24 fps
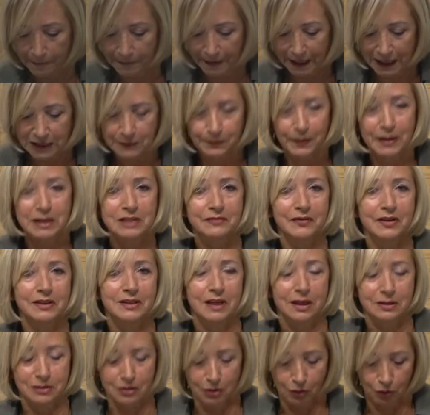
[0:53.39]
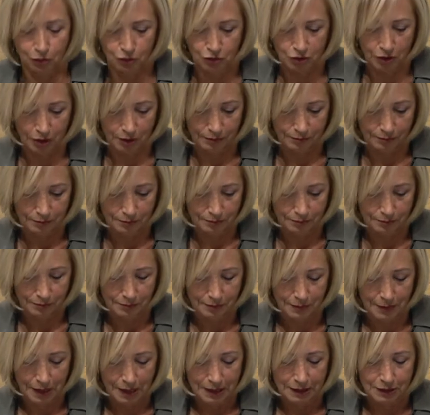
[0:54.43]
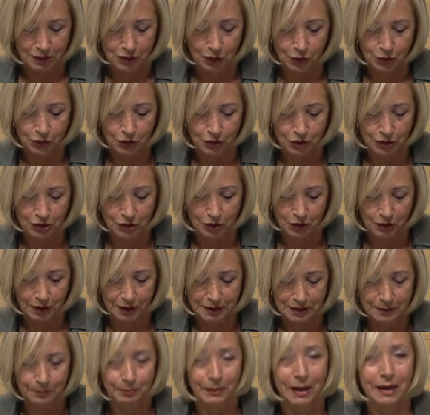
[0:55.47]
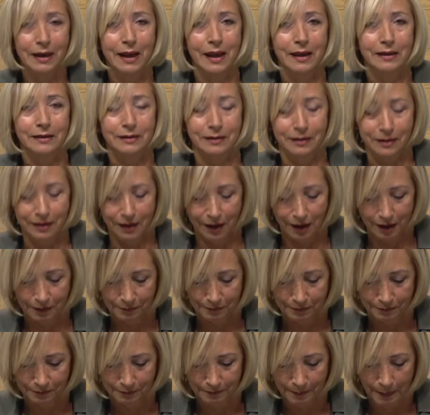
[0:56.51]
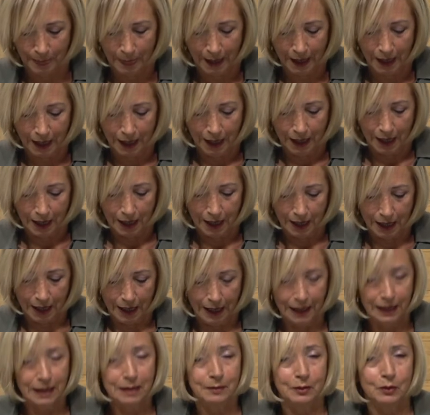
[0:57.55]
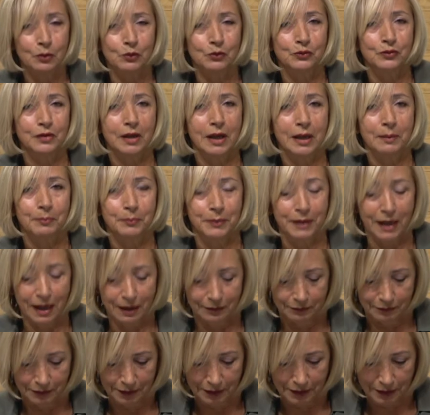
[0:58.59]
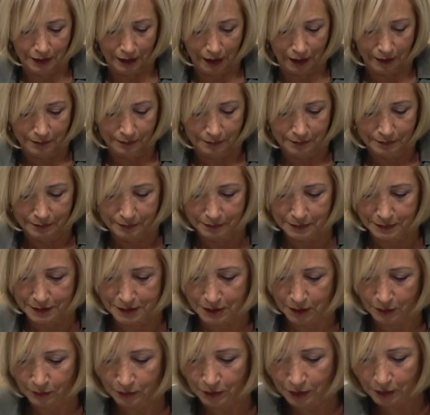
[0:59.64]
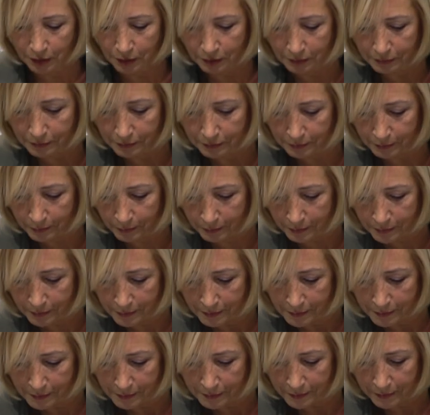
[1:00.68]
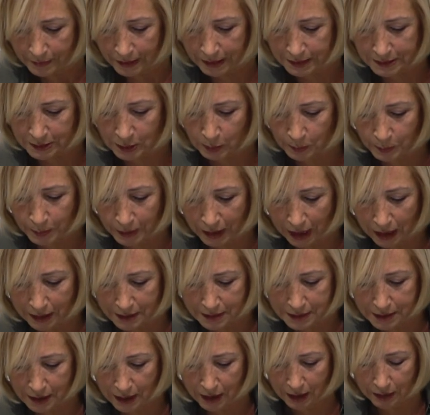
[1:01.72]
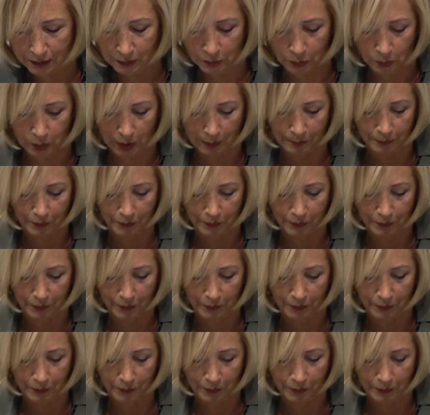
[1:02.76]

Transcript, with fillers: Teraz Państwa zaskoczę. Coś, co jest maleńkie, ale równie piękne. Są to, jest to praca, która